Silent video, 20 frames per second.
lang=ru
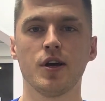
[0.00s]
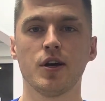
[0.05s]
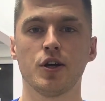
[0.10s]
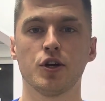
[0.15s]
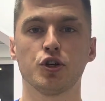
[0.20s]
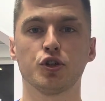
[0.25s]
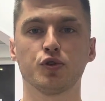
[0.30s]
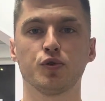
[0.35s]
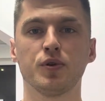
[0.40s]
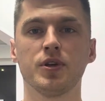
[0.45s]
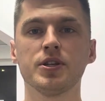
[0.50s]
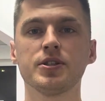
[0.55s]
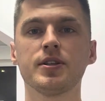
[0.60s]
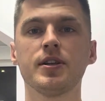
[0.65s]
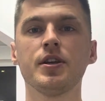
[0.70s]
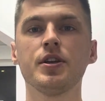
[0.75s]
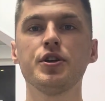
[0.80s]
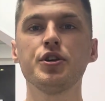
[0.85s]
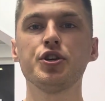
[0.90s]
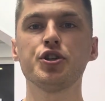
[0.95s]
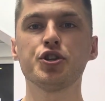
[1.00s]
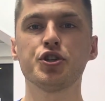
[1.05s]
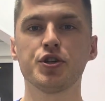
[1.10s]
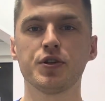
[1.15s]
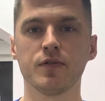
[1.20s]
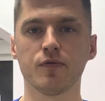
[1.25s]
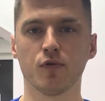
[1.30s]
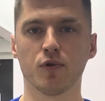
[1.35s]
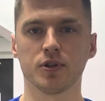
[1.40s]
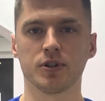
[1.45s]
что если из
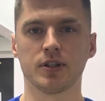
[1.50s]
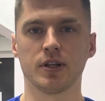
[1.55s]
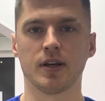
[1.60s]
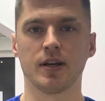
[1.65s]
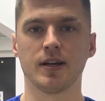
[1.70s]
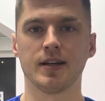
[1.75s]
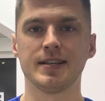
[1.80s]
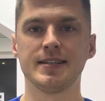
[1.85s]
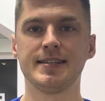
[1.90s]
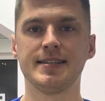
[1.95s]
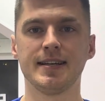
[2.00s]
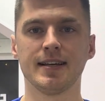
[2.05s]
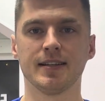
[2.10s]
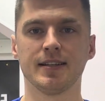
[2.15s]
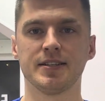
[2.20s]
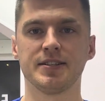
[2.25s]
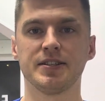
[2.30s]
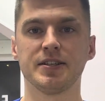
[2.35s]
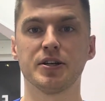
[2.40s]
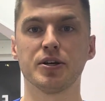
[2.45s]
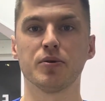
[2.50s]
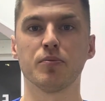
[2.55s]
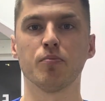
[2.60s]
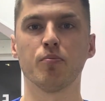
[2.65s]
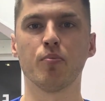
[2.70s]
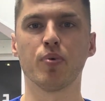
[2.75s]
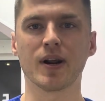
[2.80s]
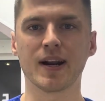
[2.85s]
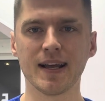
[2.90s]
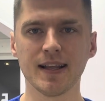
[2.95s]
чего-то делать
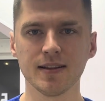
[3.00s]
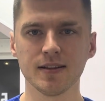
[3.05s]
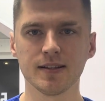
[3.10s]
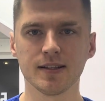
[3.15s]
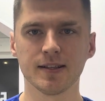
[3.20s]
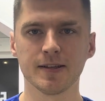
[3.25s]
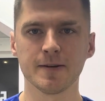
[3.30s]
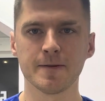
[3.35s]
бренд –